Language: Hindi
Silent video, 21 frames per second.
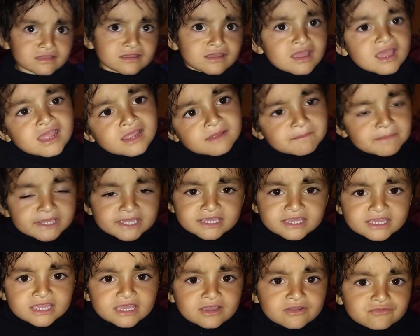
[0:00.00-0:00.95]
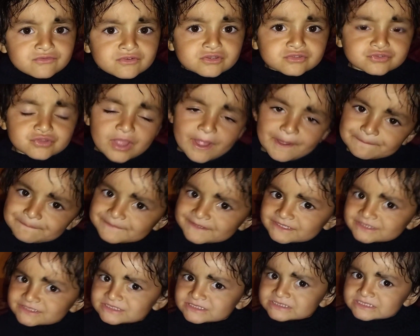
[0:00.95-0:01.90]
तो
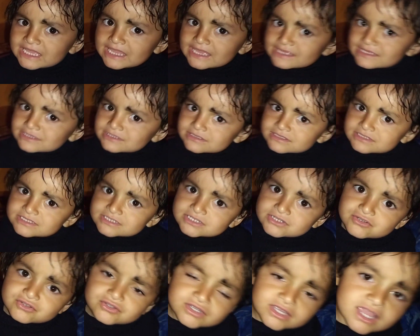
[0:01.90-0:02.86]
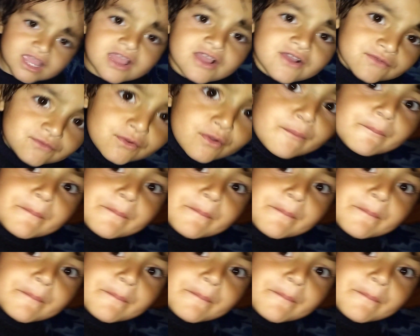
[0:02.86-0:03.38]
आपके जीजा जी हुए वो